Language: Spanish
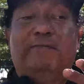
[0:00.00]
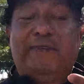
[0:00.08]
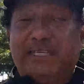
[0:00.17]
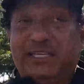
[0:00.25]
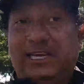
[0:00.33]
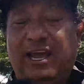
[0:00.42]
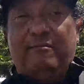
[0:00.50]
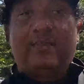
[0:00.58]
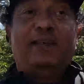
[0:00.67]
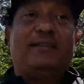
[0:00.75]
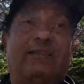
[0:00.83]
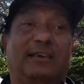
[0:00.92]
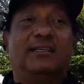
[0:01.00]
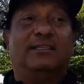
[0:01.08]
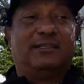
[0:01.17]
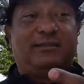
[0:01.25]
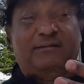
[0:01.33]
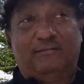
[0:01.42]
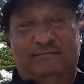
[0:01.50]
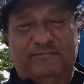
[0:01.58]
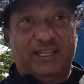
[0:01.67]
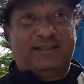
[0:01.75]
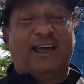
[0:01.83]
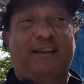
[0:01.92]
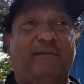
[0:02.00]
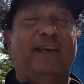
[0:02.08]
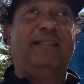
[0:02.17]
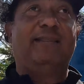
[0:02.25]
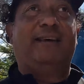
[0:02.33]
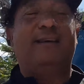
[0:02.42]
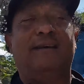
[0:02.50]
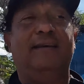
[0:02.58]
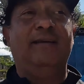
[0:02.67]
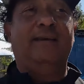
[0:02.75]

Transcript: físicamente, es mentalmente,